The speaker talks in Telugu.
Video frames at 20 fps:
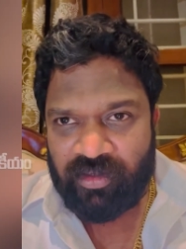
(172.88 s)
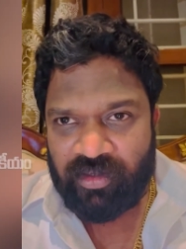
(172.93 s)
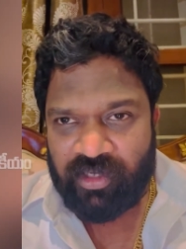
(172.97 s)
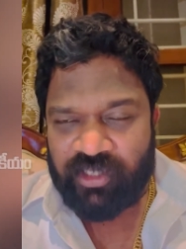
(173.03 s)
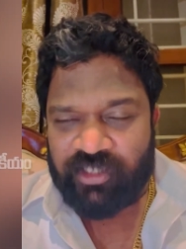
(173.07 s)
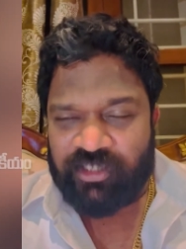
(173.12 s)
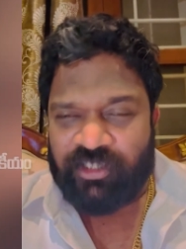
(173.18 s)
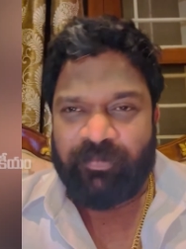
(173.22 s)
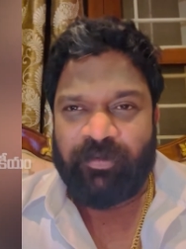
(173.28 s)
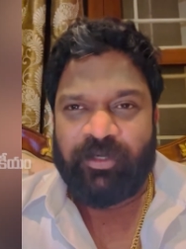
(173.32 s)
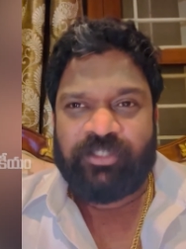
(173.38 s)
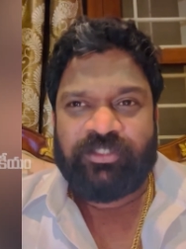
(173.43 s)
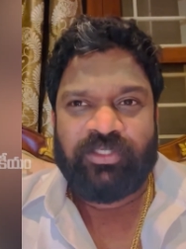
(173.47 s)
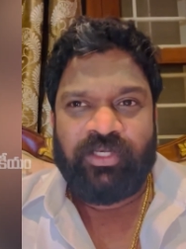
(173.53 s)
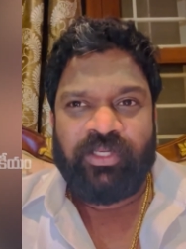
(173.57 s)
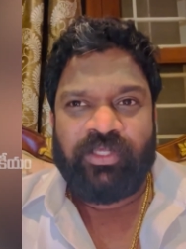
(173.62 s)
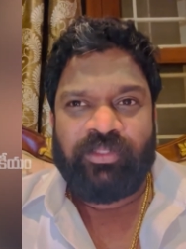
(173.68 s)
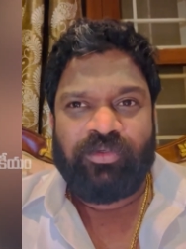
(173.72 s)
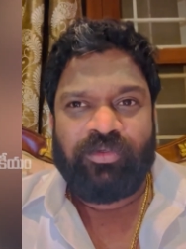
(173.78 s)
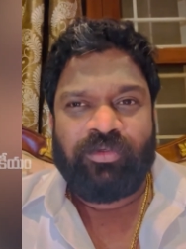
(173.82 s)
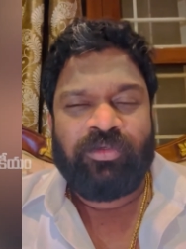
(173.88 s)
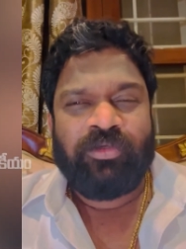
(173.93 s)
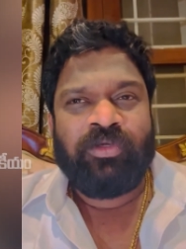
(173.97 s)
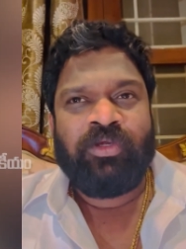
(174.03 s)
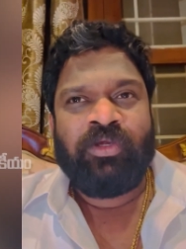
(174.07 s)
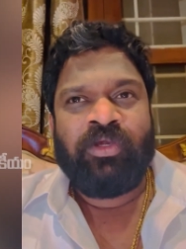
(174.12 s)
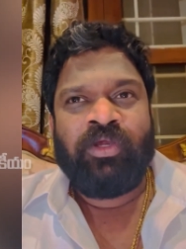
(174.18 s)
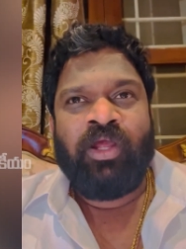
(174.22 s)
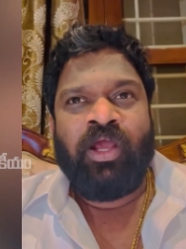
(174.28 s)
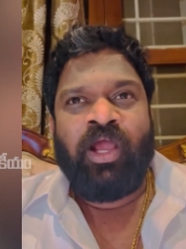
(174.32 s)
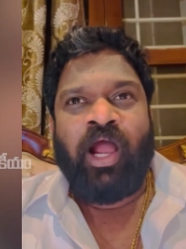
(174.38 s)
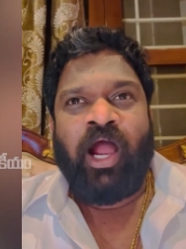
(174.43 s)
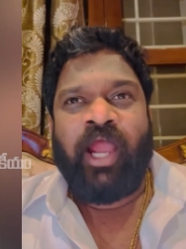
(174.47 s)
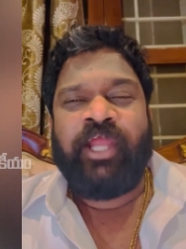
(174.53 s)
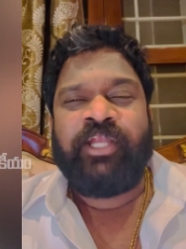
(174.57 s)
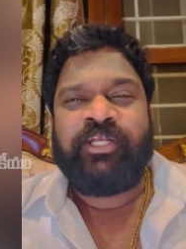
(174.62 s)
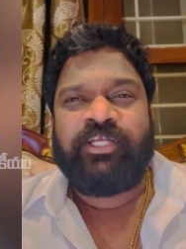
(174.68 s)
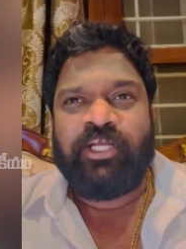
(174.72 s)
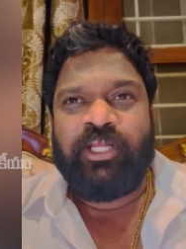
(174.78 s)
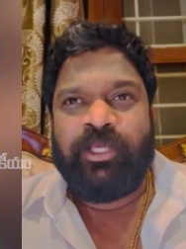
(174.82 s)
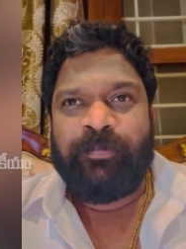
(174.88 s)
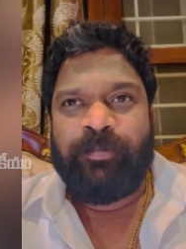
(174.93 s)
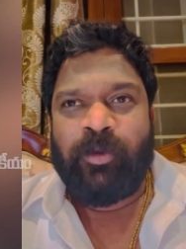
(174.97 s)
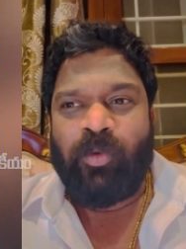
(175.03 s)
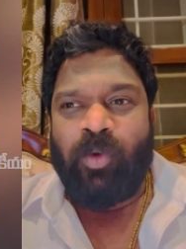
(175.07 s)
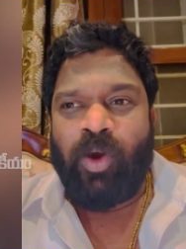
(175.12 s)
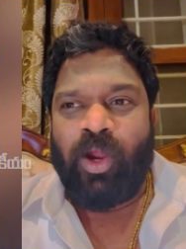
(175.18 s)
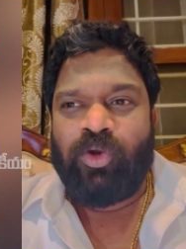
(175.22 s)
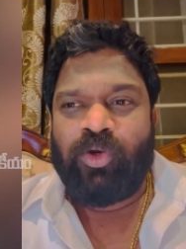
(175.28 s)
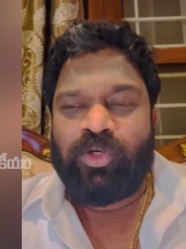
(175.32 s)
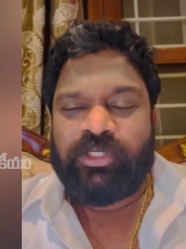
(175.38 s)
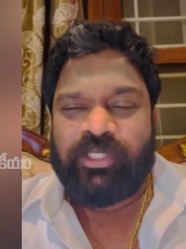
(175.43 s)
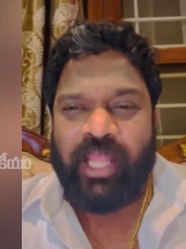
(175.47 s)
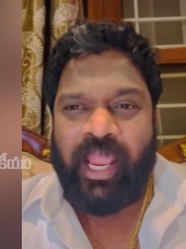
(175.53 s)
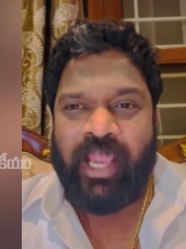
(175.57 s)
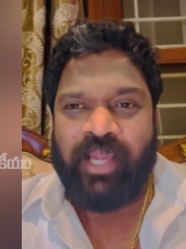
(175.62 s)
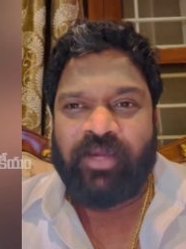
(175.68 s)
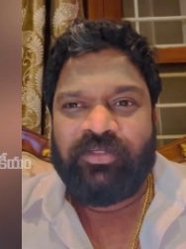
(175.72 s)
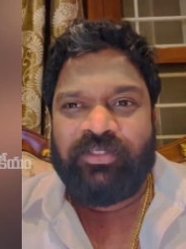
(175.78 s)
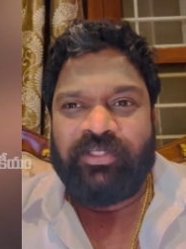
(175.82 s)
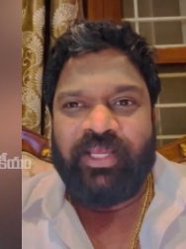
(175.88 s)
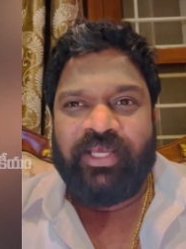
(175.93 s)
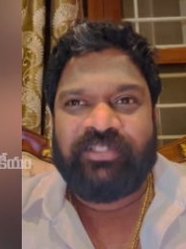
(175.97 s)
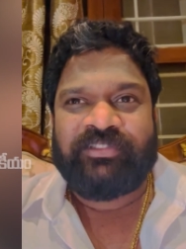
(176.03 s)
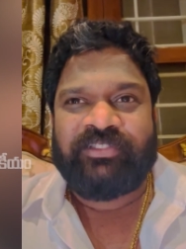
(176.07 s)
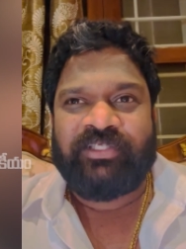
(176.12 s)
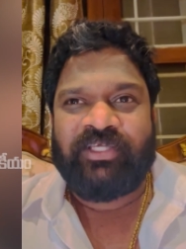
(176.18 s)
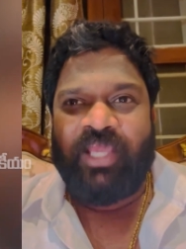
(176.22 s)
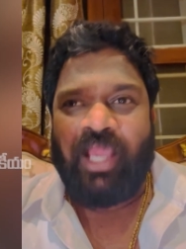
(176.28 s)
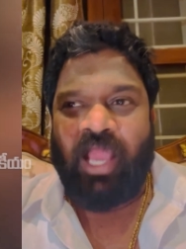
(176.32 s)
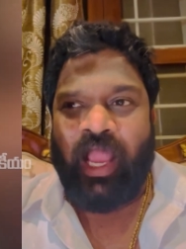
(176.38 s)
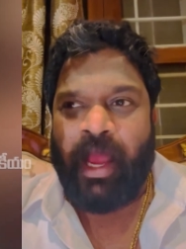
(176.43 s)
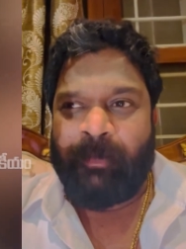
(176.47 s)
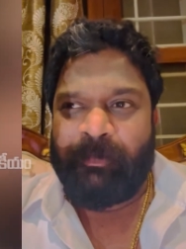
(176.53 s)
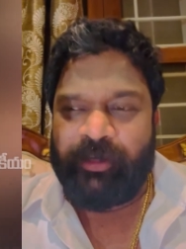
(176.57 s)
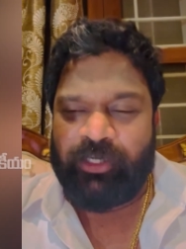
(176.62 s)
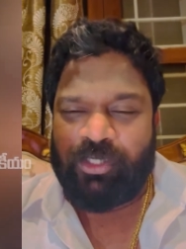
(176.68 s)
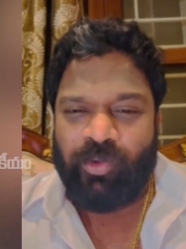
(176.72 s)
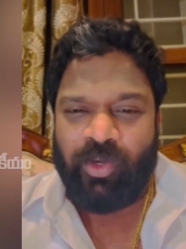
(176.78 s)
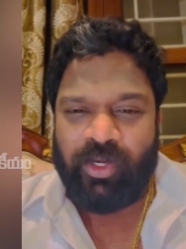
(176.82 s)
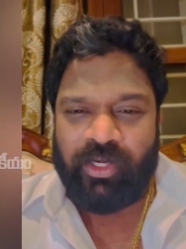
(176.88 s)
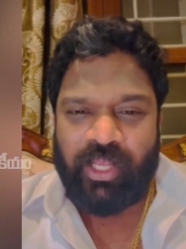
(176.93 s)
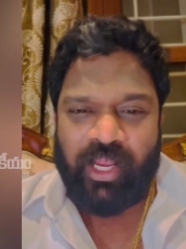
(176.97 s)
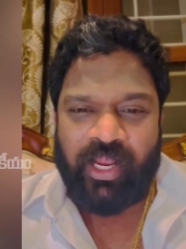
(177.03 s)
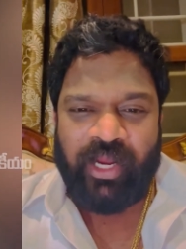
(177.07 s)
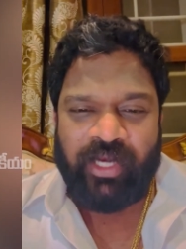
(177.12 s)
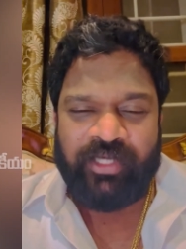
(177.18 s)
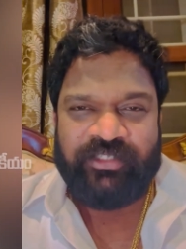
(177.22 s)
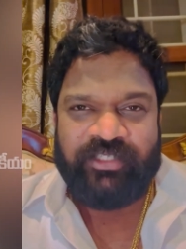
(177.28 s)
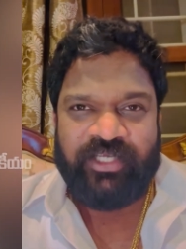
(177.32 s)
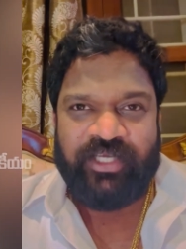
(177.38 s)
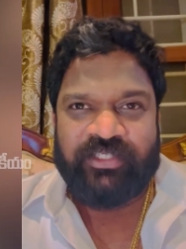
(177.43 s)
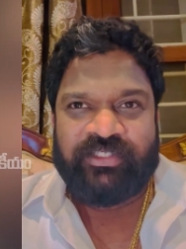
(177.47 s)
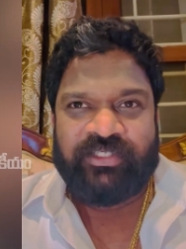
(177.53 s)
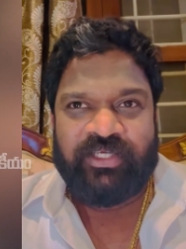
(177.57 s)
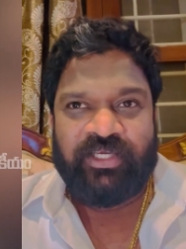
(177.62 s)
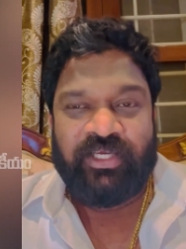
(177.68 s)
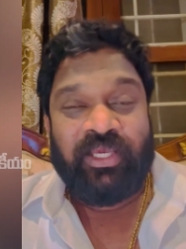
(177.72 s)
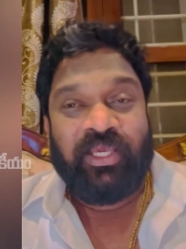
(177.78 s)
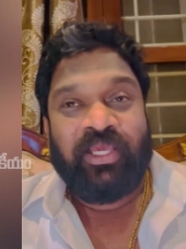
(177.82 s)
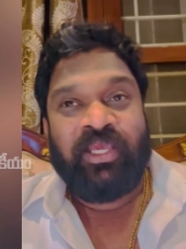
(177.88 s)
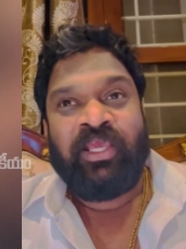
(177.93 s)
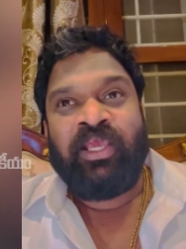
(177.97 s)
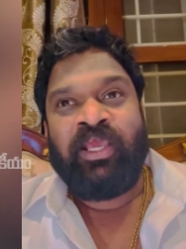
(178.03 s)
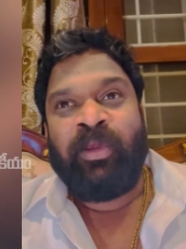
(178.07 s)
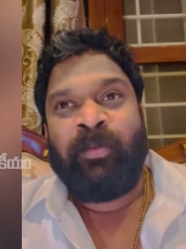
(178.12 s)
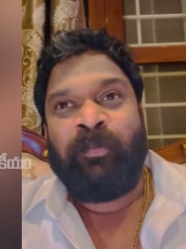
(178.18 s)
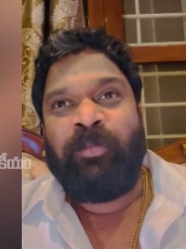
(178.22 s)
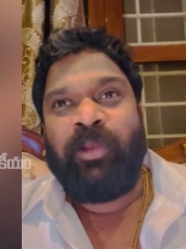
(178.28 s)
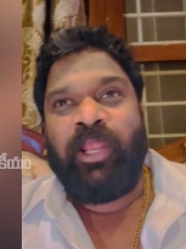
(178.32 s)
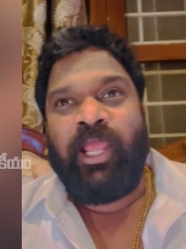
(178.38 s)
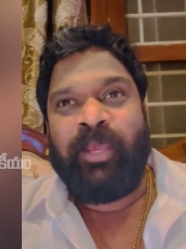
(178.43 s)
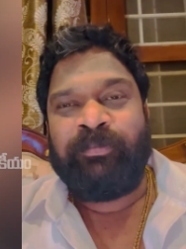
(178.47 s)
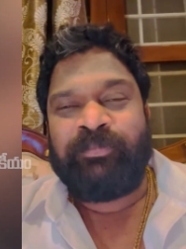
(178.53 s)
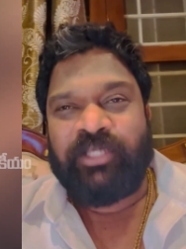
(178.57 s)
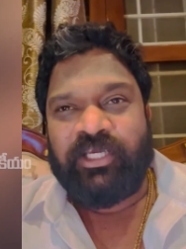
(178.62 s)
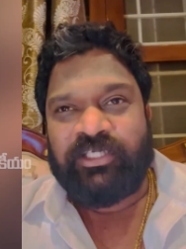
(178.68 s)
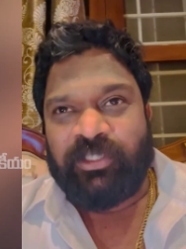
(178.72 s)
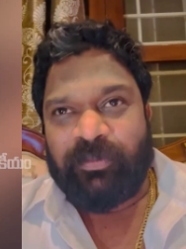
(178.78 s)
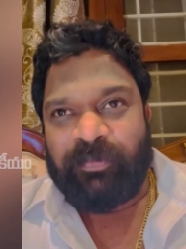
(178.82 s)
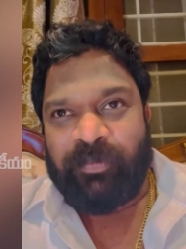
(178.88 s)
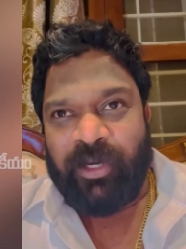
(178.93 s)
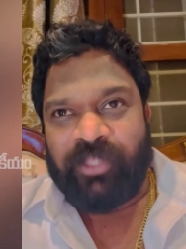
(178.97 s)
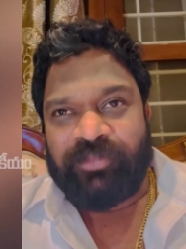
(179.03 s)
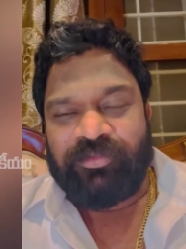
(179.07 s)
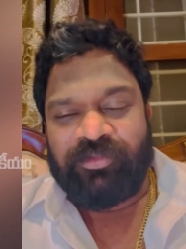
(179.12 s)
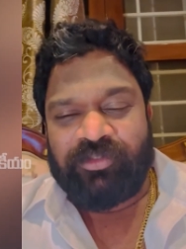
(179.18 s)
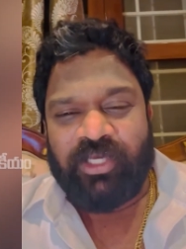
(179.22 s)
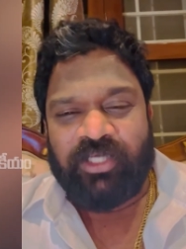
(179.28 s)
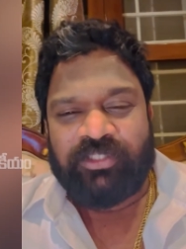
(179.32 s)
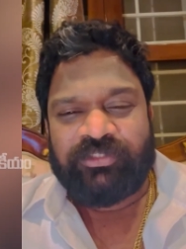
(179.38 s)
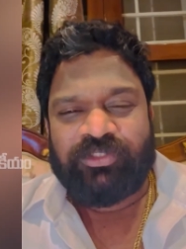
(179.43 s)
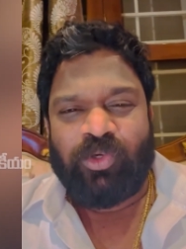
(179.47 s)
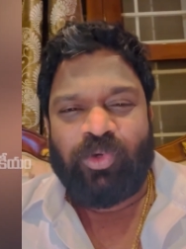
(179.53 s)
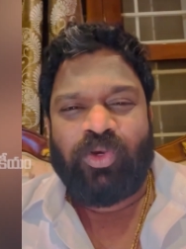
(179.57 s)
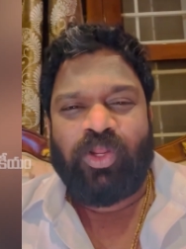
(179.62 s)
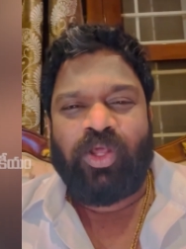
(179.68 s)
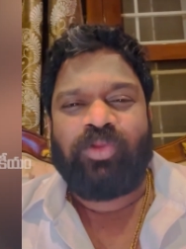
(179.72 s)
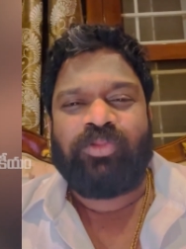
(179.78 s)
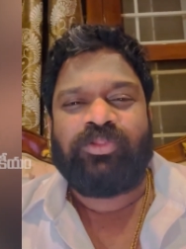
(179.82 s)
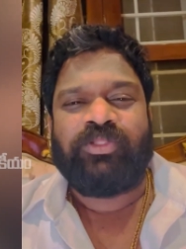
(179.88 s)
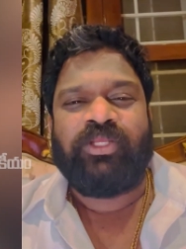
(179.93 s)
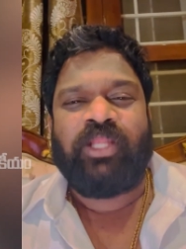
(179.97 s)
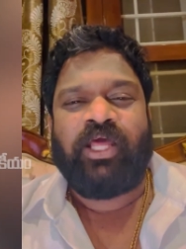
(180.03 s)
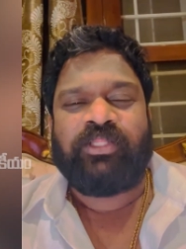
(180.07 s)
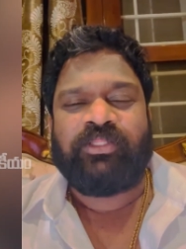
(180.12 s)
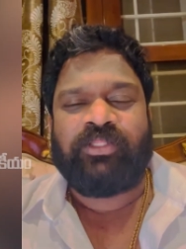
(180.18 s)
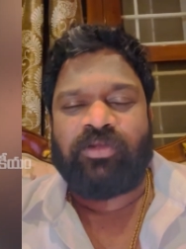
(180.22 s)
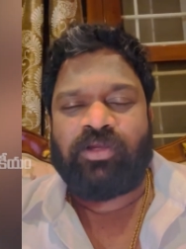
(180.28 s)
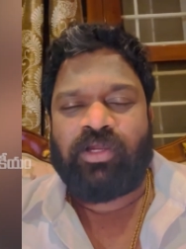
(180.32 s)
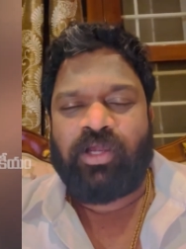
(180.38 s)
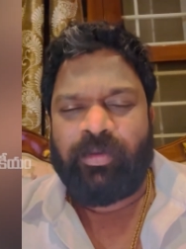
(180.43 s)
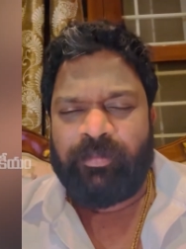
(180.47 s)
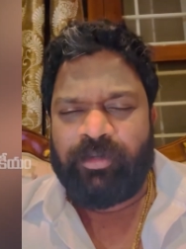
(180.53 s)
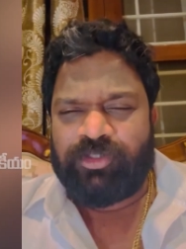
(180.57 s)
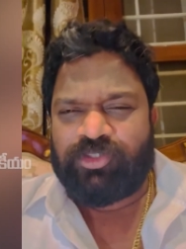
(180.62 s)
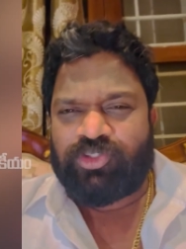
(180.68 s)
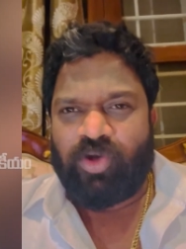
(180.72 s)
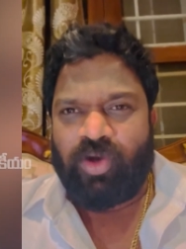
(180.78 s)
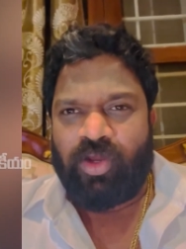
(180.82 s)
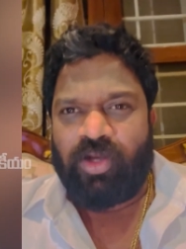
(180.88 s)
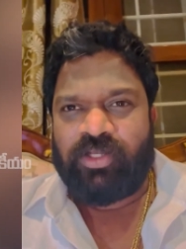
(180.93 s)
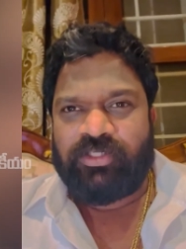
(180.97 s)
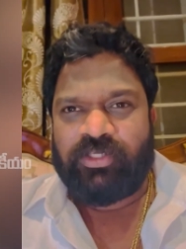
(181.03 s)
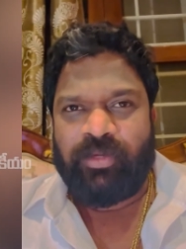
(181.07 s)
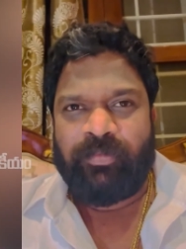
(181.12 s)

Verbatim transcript: కించపరచలేదు ఐటీడీపీ వాళ్ళు ట్యాగులు చేసి ఆ బిట్టు వరకే కట్ చేసి బ్లేమ్ చేసే ప్రయత్నం చేస్తా ఉన్నారు దీన్ని అందరూ గమనించుకోవాలని